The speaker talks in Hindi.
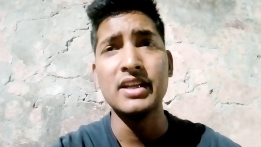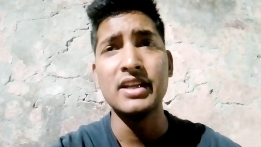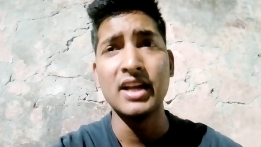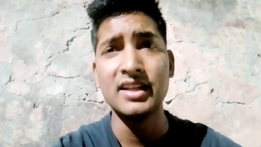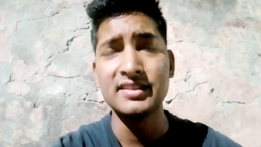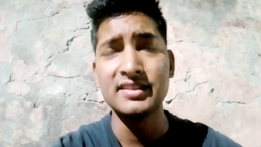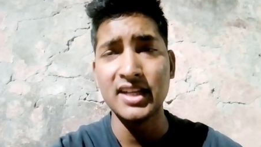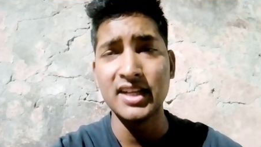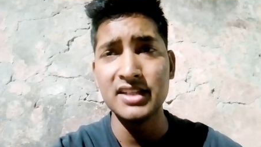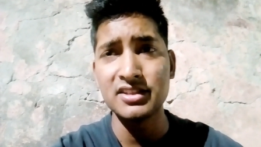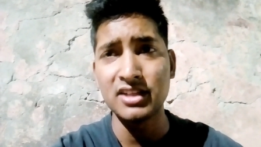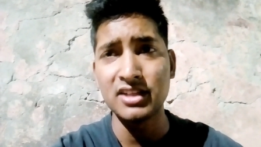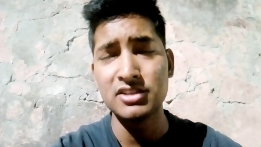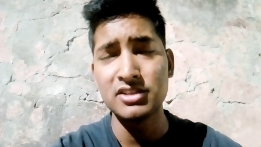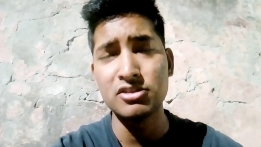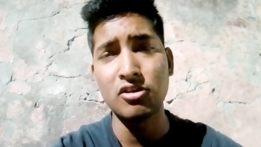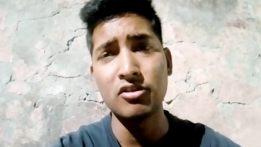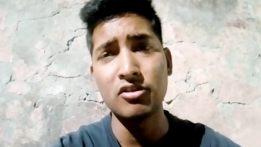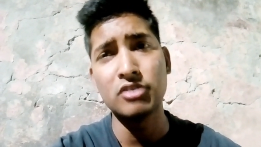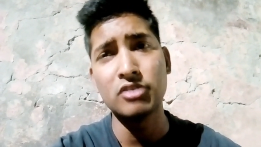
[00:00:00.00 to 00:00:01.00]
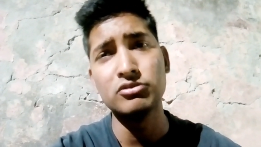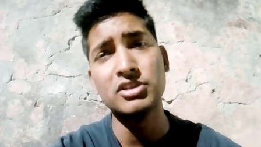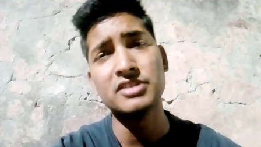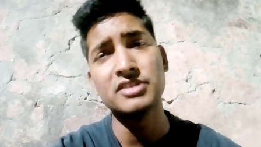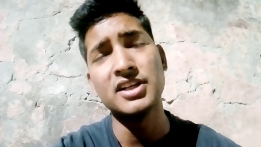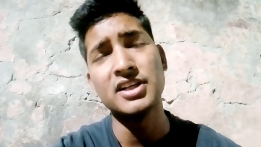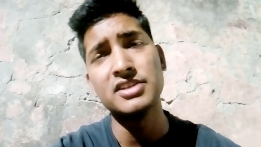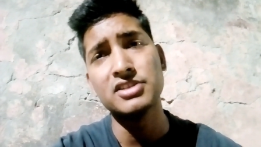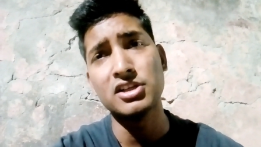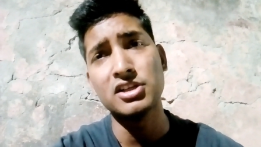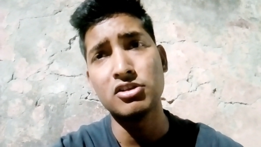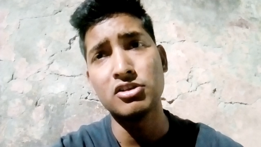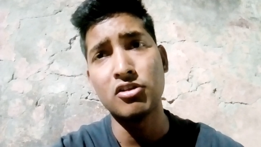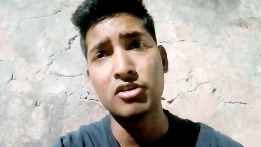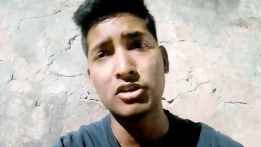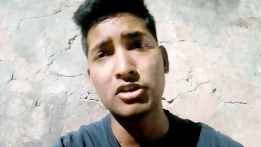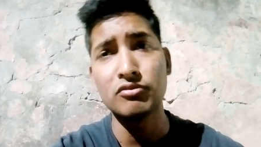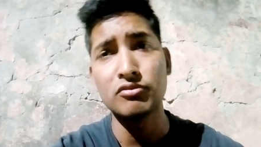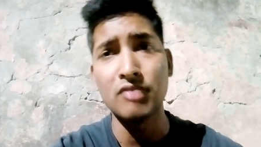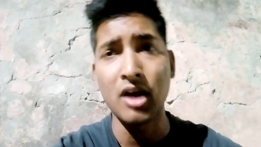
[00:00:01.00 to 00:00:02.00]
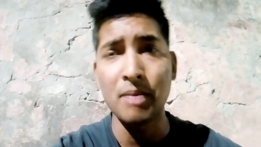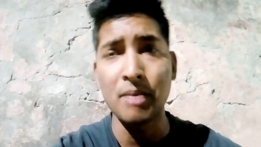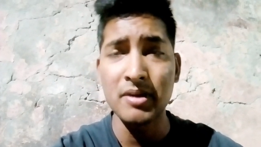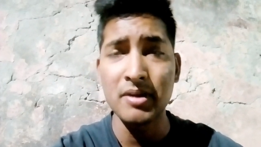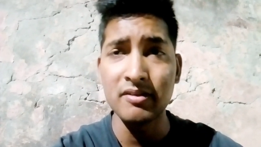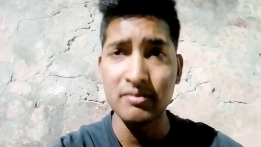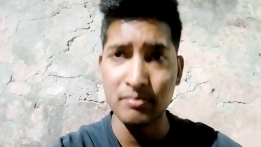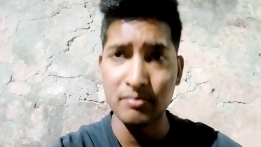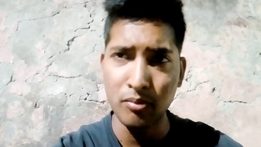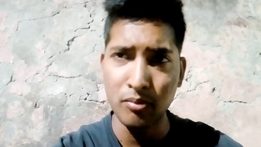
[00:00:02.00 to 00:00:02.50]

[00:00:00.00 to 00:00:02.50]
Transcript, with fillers: ईरान साइड चले जाओगे उधर साइड चले जाओगे तो वहाँ पे